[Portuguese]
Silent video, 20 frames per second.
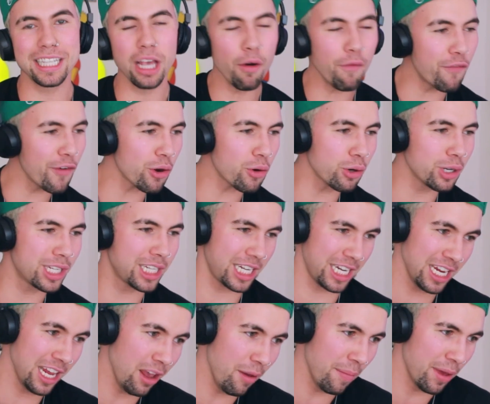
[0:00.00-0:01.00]
Moleque, se eu
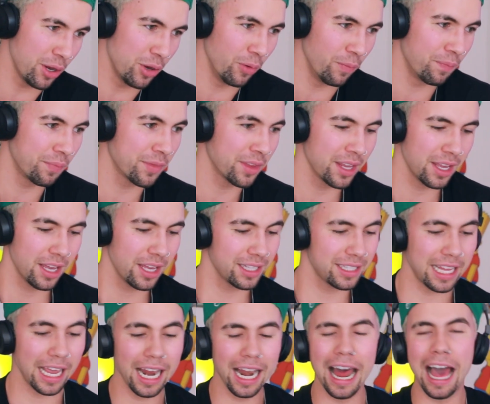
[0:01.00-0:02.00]
fico tímido,
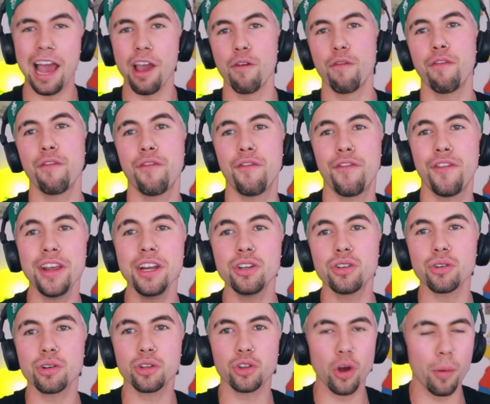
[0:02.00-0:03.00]
sei lá, eu
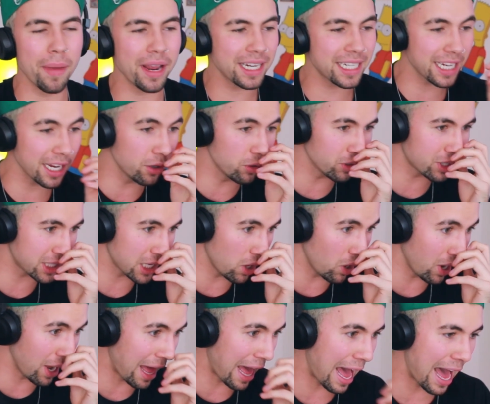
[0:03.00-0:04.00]
finjo que tô
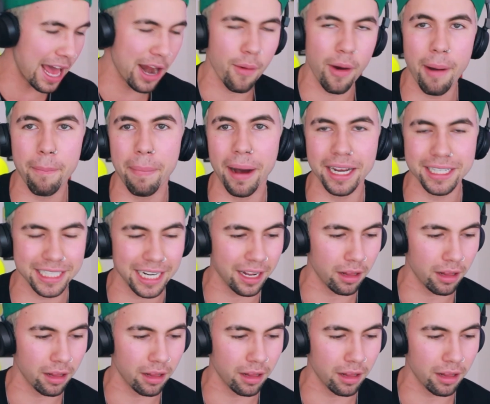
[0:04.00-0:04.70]
mexendo no celular, eu